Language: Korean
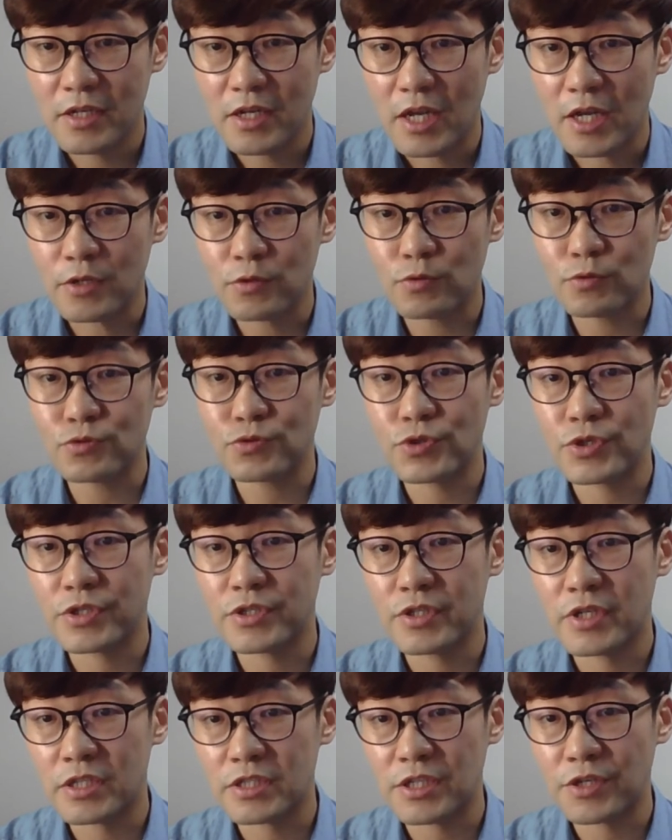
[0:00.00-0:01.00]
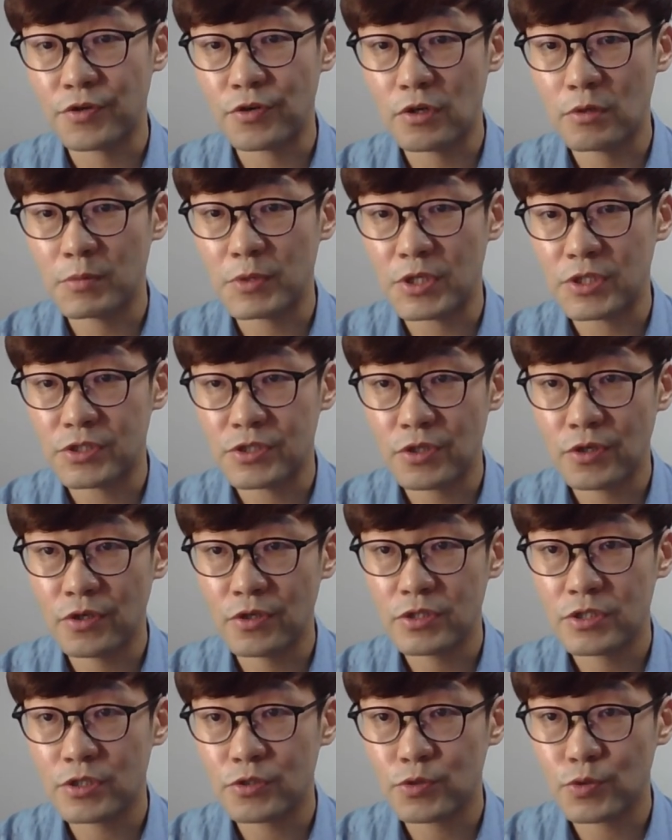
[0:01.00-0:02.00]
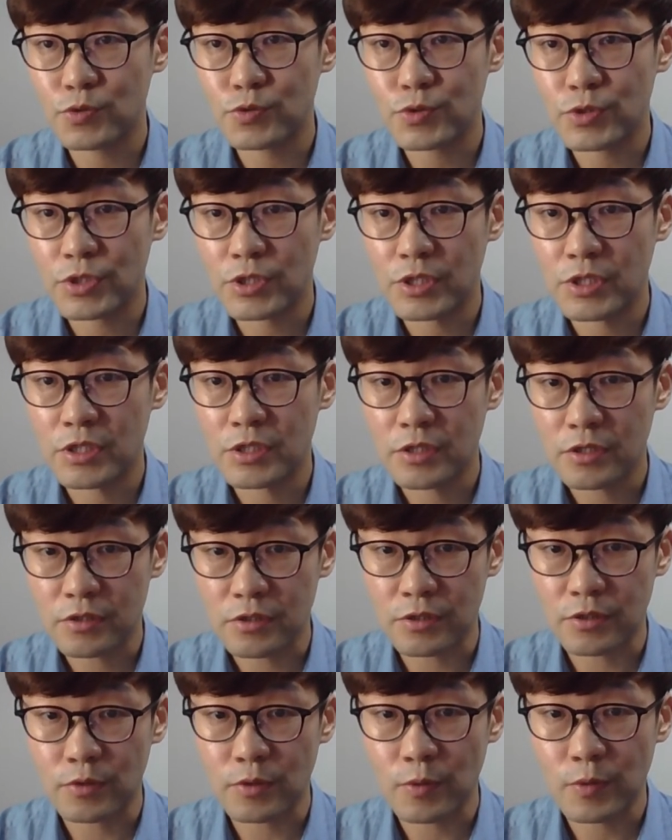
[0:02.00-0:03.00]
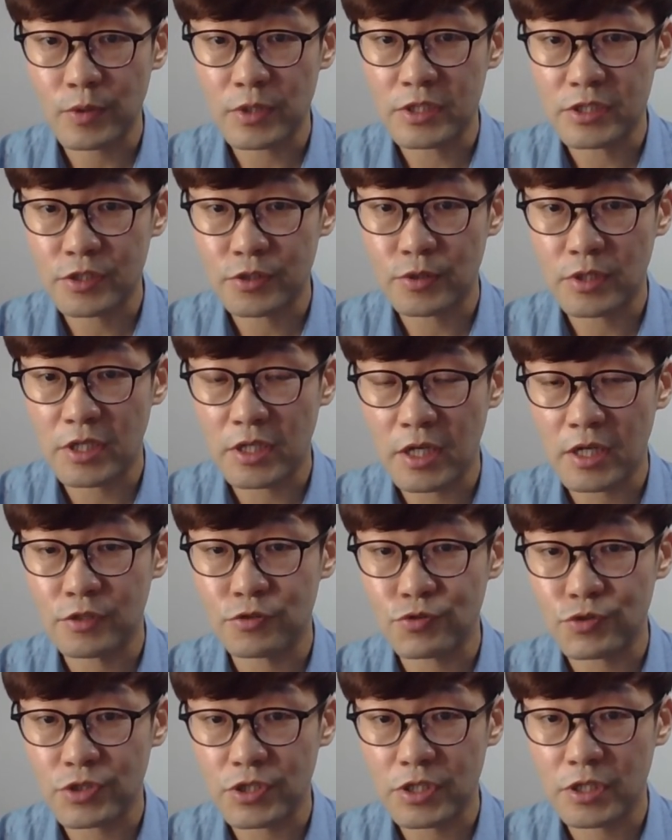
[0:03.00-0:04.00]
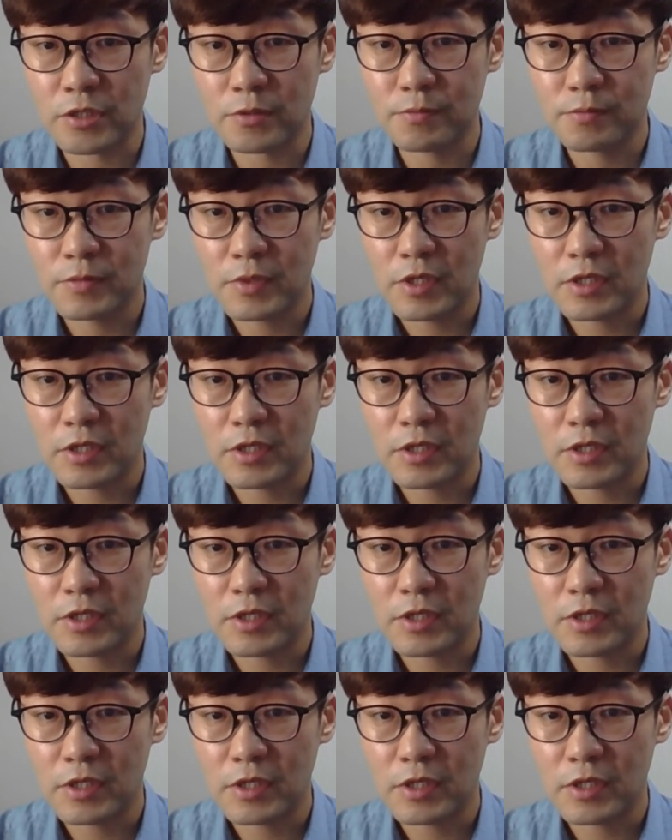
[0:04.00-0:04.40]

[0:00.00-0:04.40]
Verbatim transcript: 행동주의는 학자 여러 명 있죠. 실존주의, 그리고 인주, 인간중심,